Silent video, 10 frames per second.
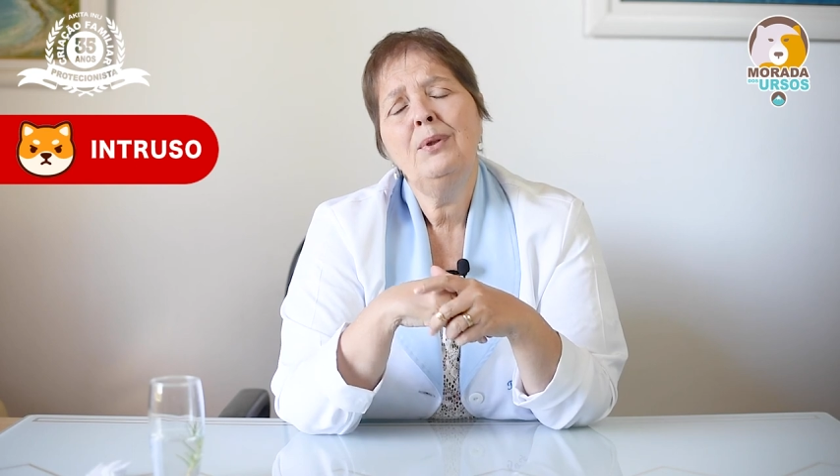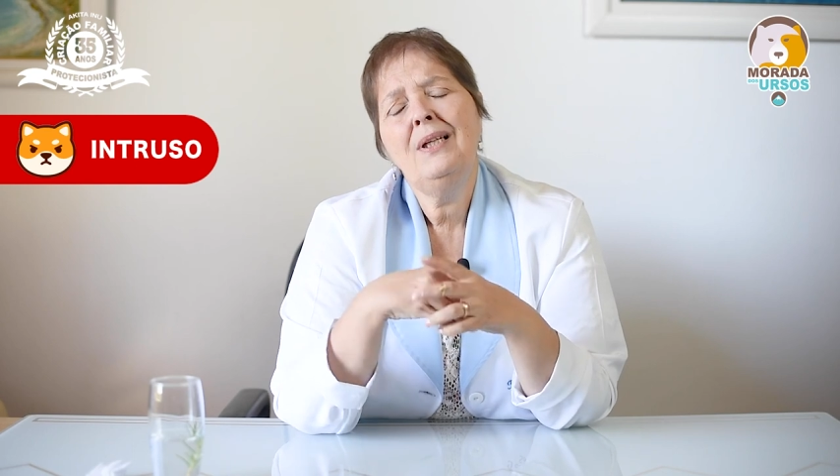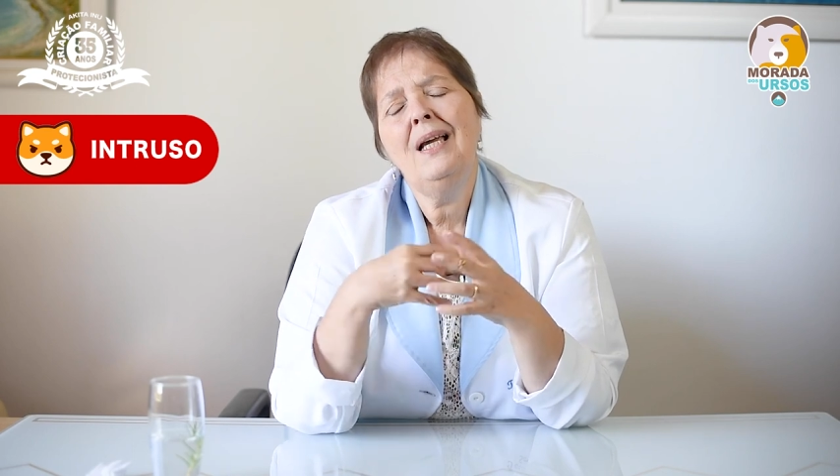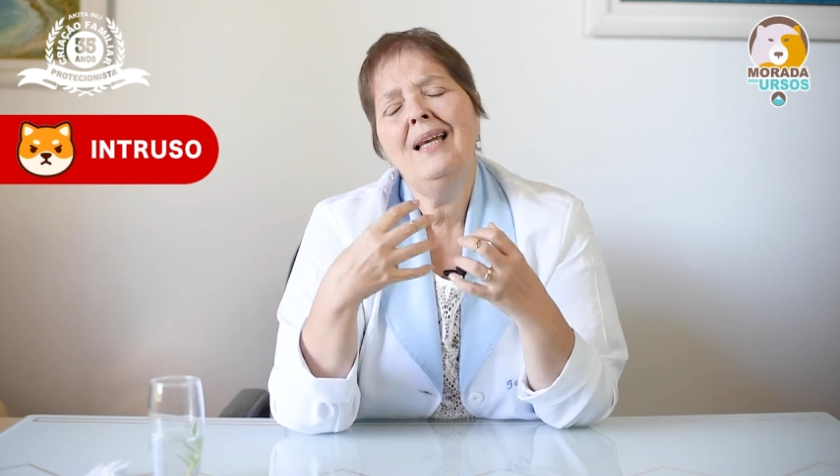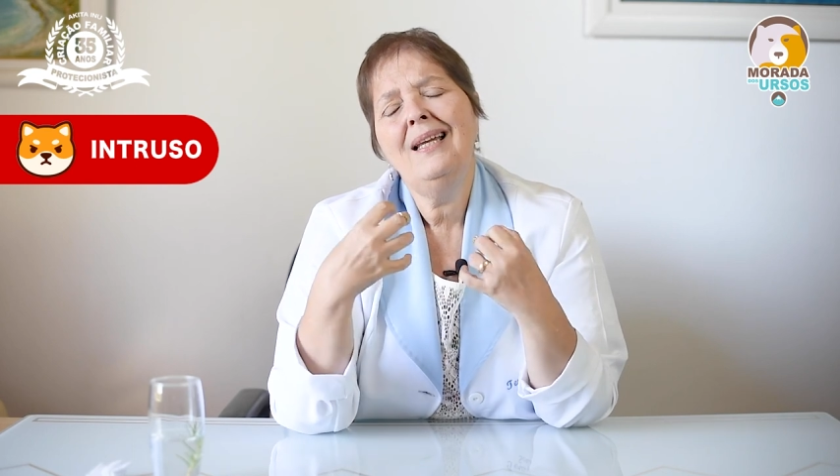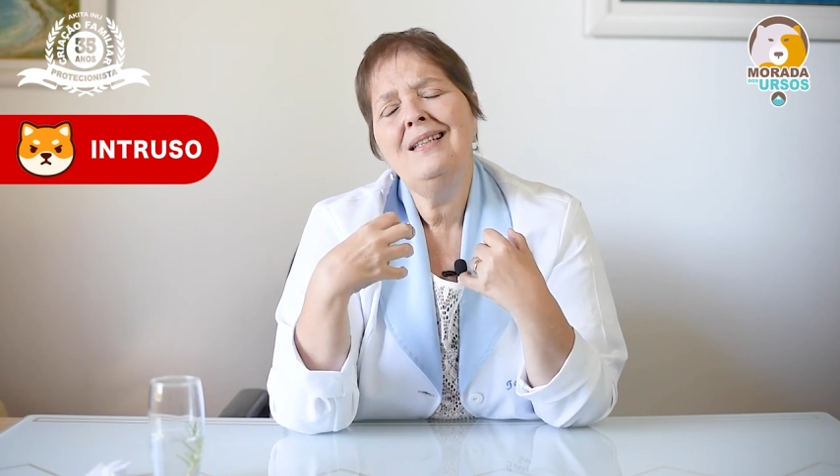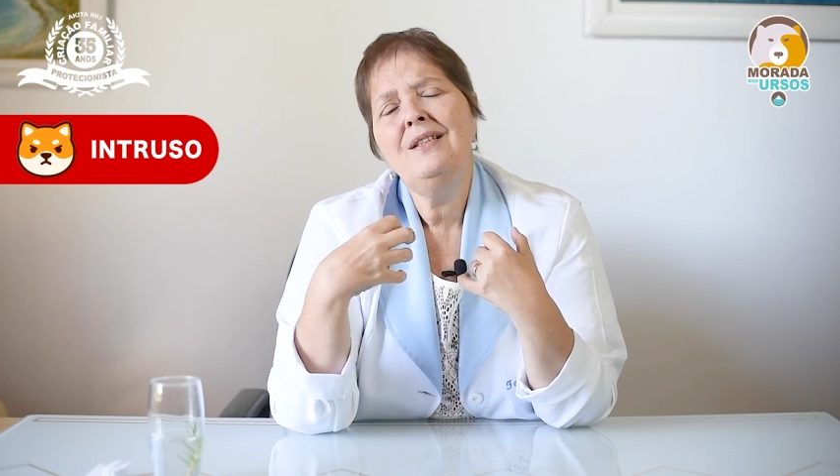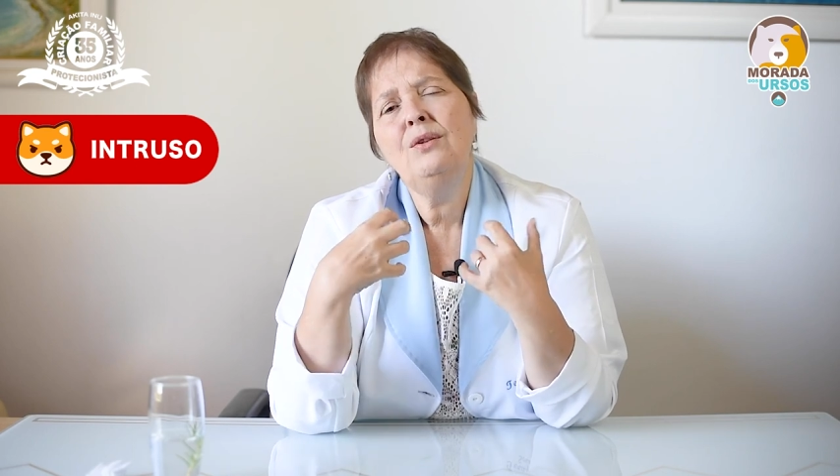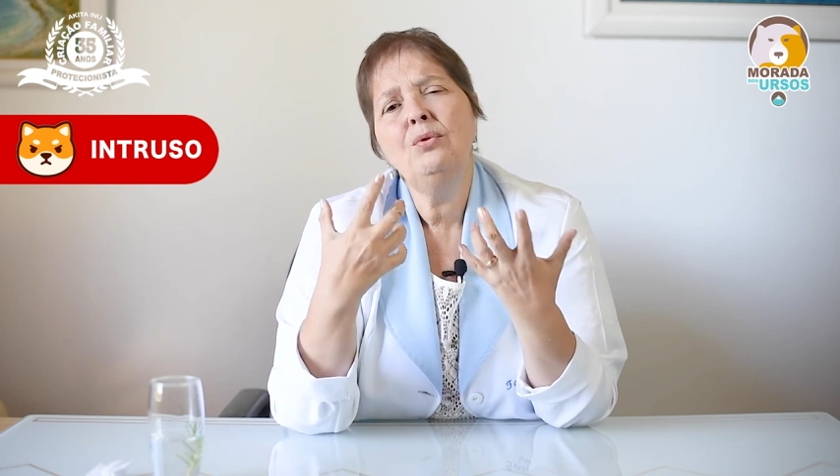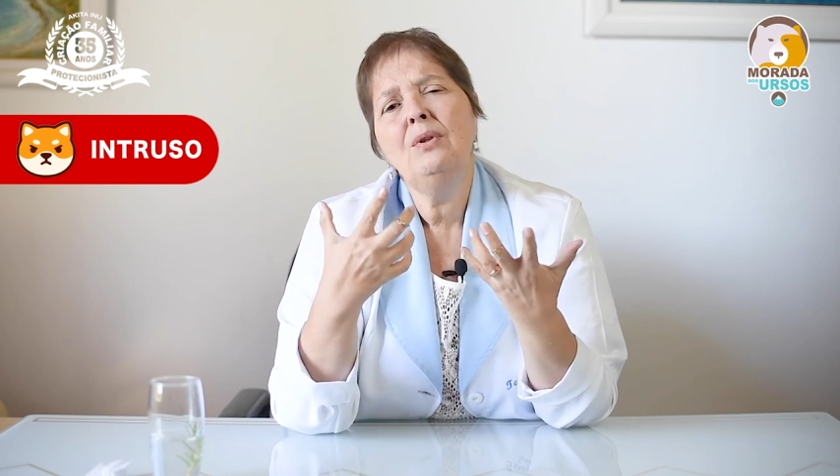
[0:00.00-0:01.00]
porque além
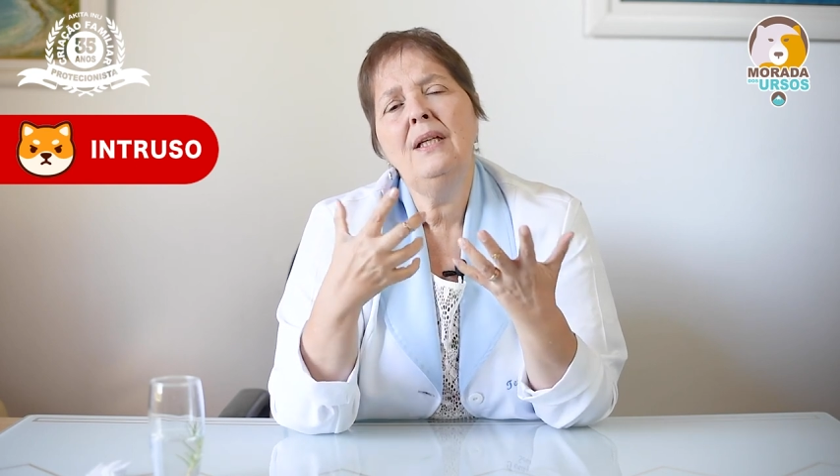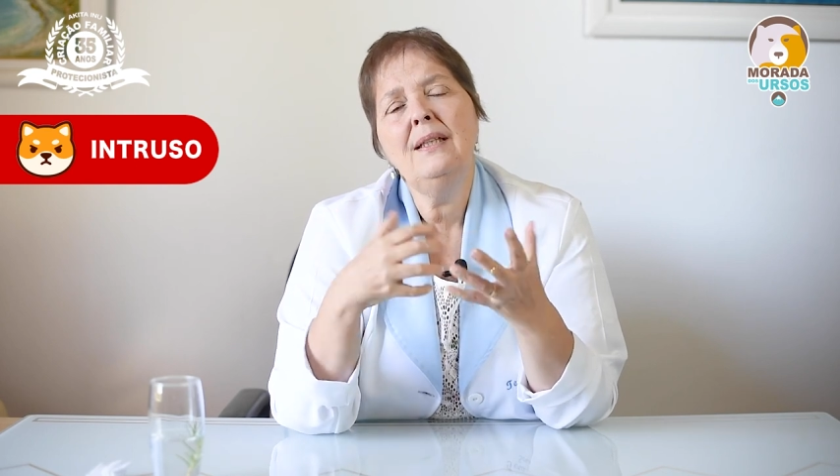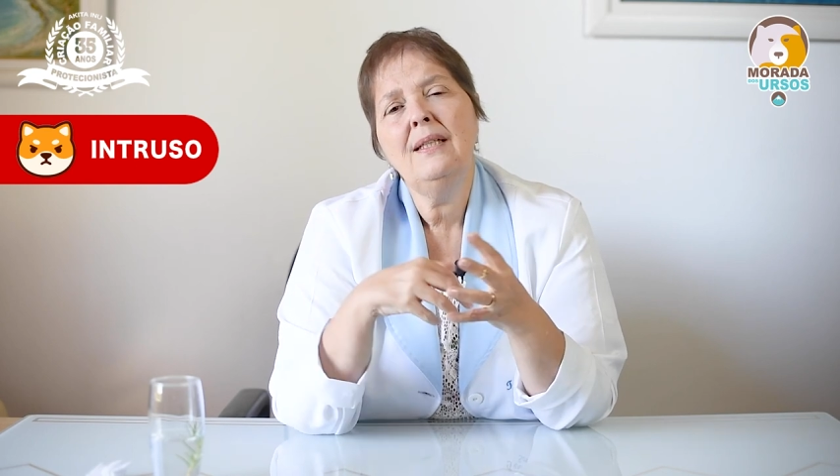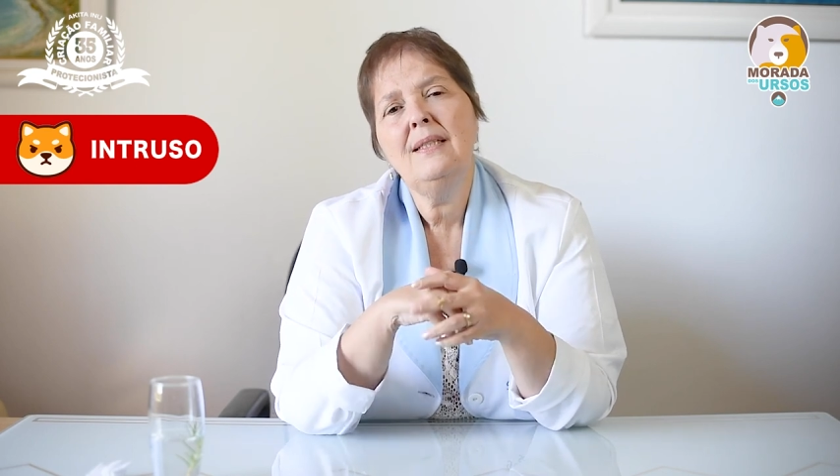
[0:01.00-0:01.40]
de tudo ele está